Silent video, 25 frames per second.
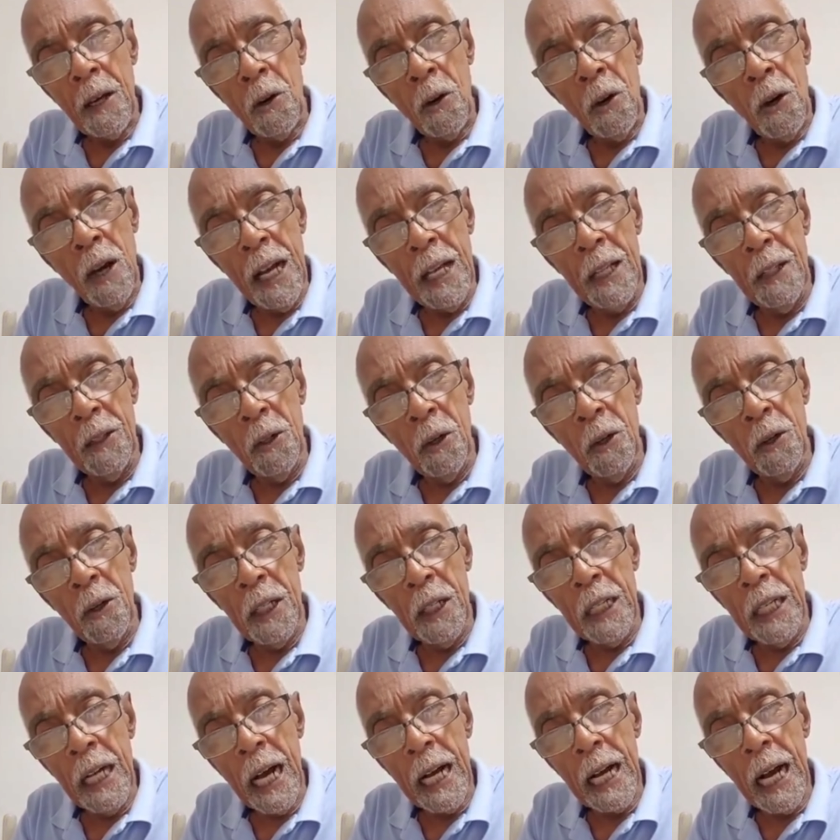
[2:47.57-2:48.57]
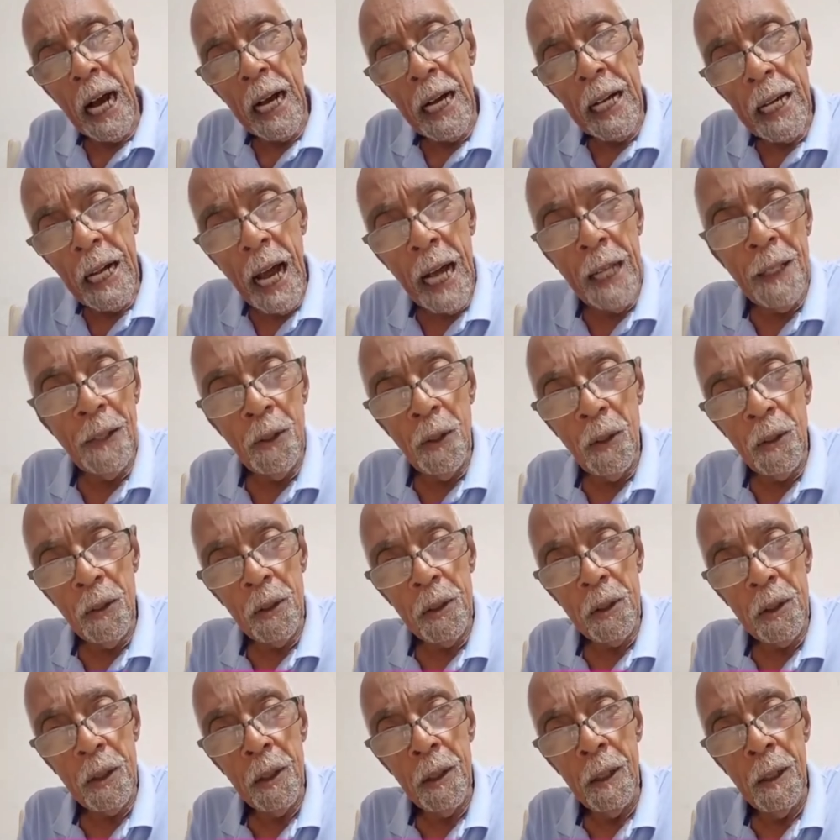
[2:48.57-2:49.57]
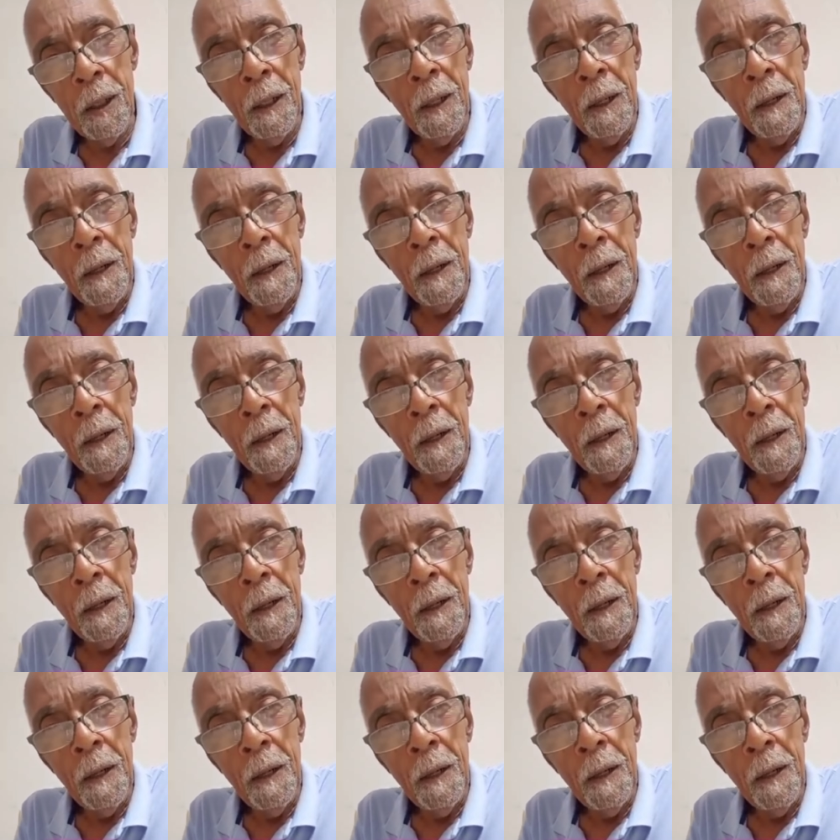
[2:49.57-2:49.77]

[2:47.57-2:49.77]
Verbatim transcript: cogernos y agarrarnos.